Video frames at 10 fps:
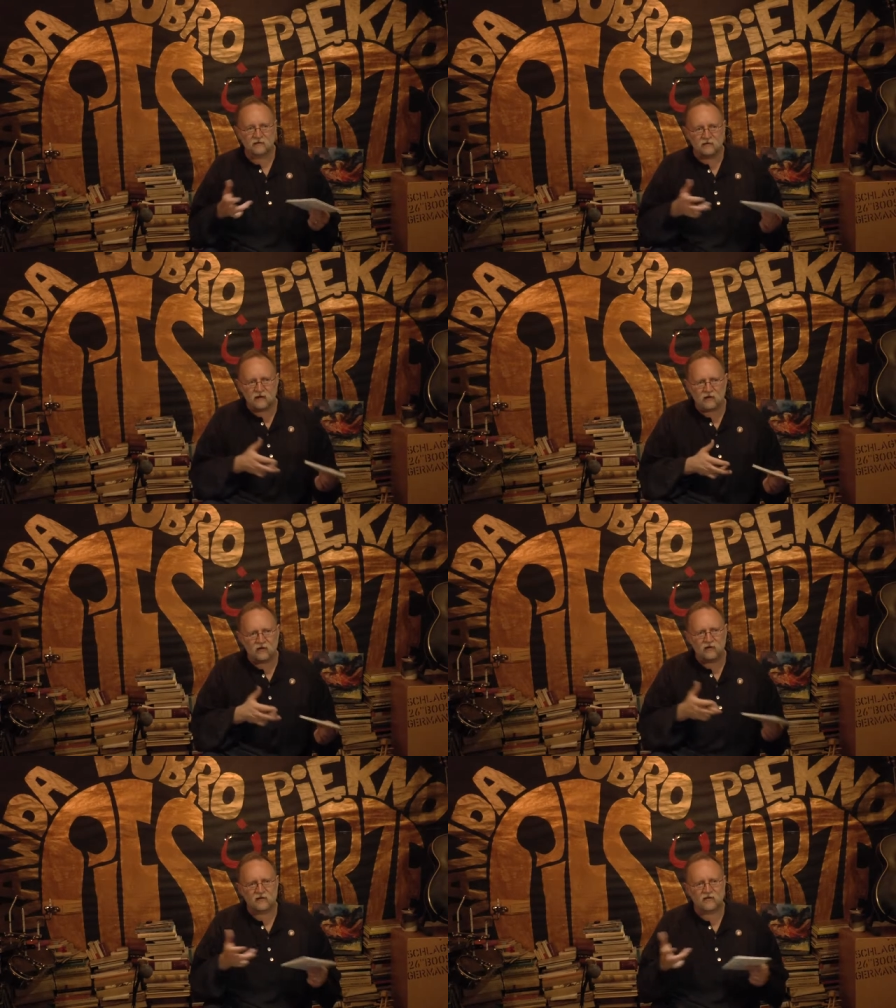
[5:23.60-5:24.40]
nie do
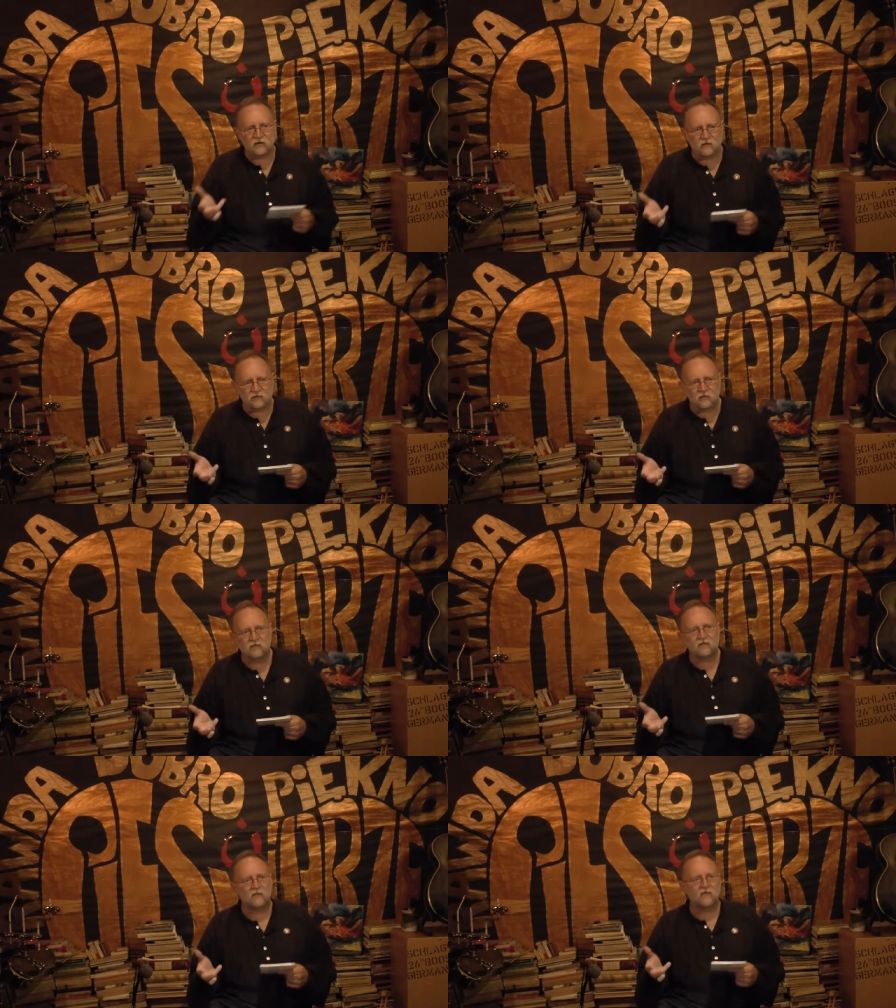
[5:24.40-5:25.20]
końca wiadomo, czy on
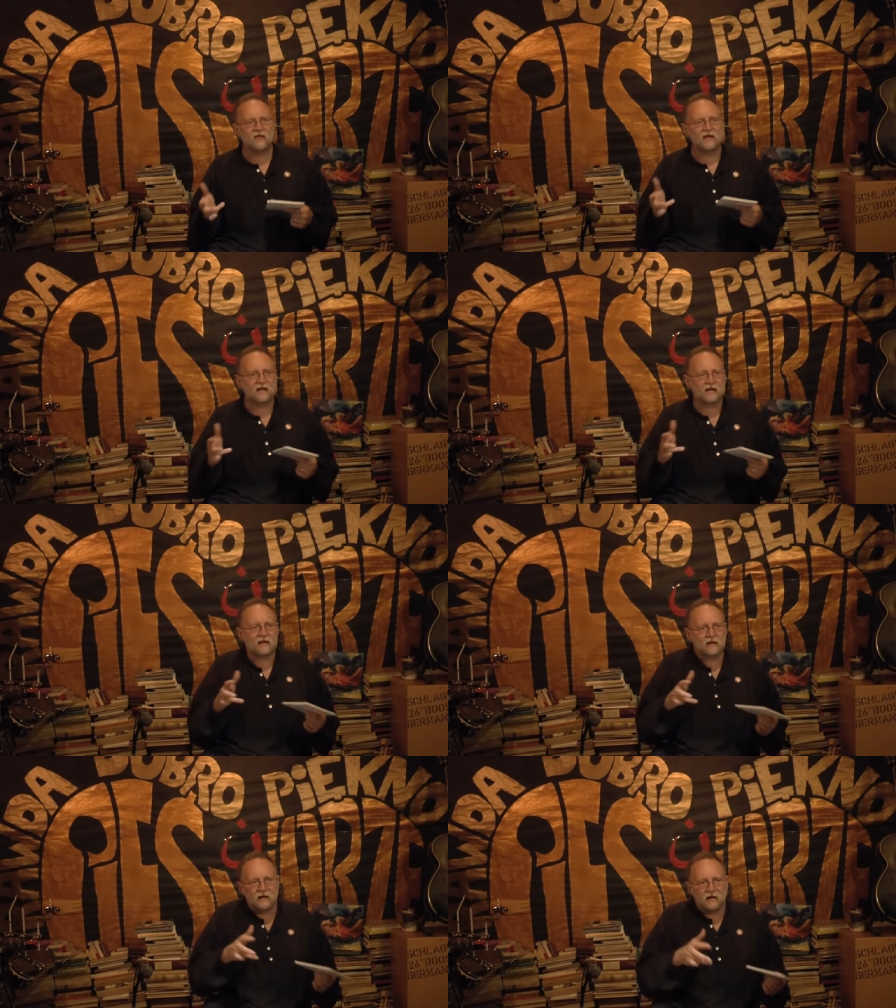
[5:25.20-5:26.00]
był temu winien.